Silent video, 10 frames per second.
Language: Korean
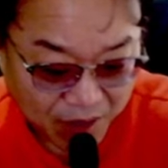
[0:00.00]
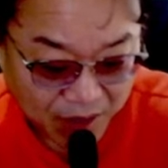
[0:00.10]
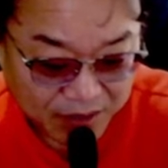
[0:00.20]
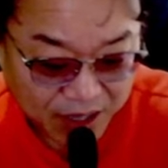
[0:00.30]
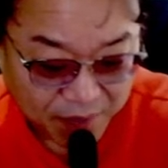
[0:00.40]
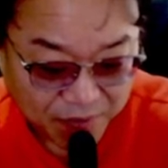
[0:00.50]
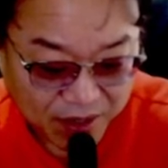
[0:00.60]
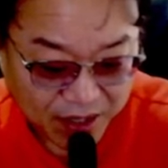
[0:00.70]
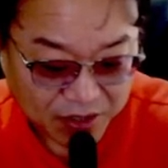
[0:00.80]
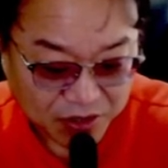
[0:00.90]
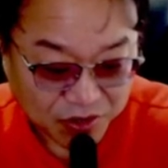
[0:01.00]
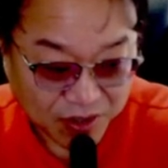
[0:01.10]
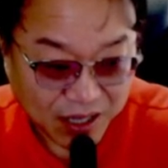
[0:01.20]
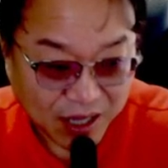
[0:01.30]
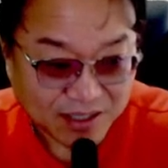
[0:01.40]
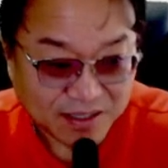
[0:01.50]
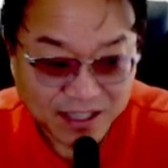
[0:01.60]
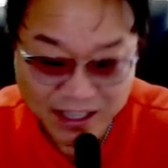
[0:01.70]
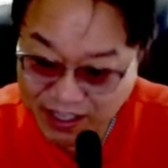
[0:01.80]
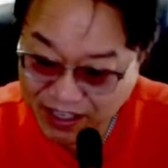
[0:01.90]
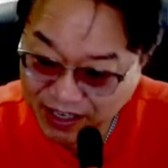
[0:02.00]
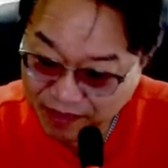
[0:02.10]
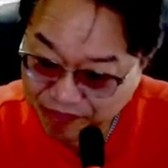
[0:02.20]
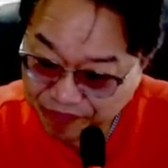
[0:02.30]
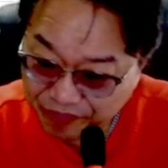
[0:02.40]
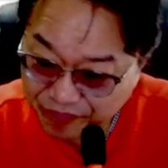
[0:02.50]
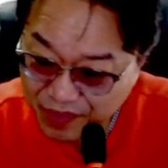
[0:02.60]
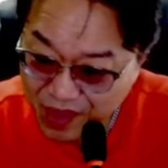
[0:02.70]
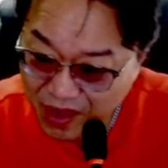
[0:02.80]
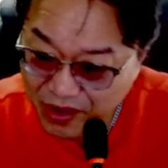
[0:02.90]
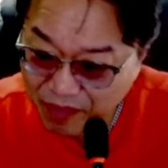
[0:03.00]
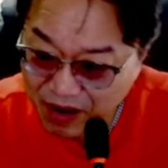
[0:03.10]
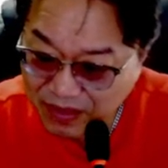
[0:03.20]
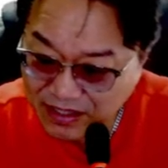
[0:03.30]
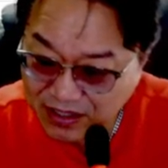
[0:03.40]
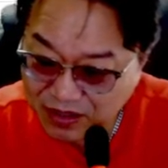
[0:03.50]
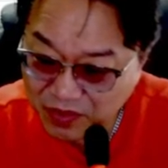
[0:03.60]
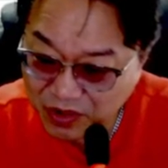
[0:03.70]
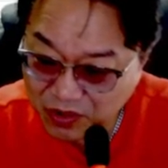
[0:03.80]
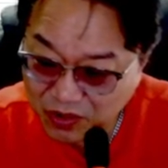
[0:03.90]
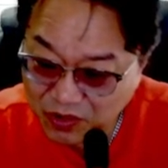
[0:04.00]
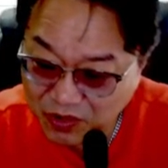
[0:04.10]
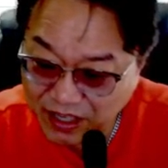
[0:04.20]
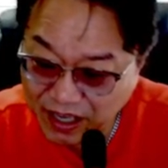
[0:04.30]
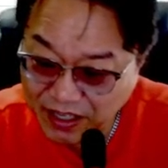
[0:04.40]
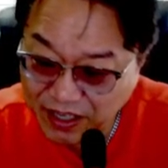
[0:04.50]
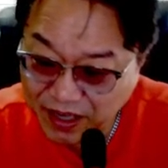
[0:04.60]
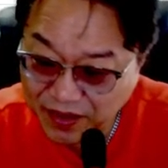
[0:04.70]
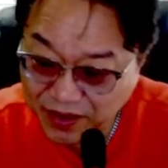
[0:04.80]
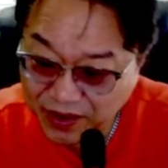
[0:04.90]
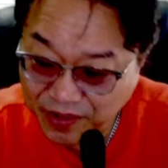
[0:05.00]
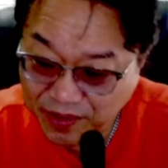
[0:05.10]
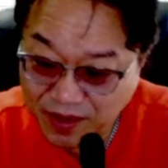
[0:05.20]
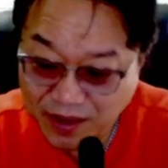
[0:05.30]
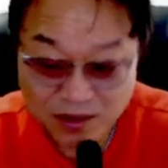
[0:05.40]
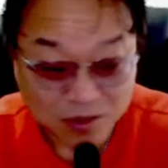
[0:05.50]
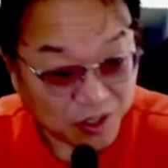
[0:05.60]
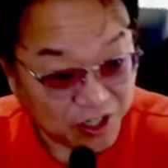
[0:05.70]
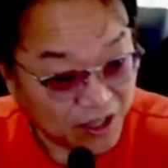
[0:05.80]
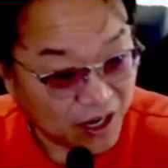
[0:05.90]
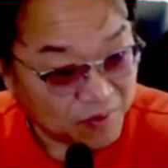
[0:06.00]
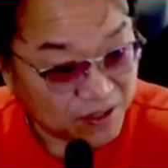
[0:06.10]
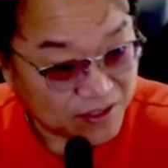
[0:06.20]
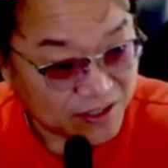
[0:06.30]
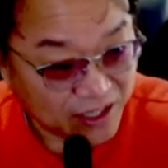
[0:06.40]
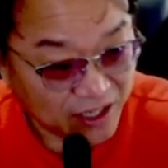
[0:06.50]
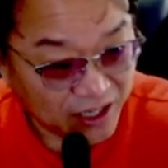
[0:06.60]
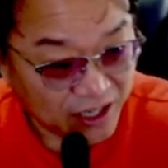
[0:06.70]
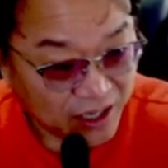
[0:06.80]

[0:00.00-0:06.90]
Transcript: 자, 애플카 이슈가 나왔으니 84,000 밑으로 좀 깨기에는 좀 기대감이 있으니